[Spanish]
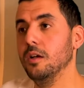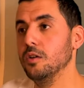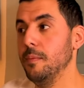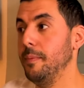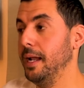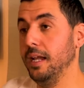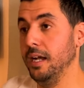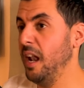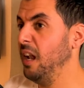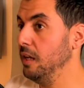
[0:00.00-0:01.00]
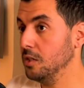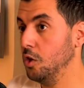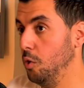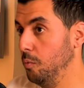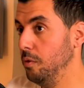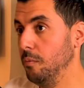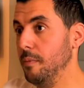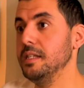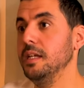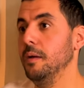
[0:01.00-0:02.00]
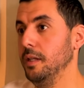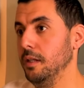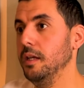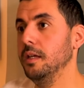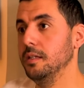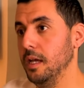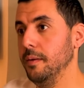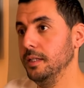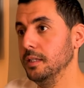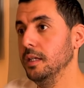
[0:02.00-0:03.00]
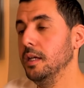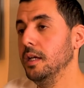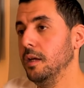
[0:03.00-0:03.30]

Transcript: cosas para generar el scope, básicamente, ¿sabes? Sí.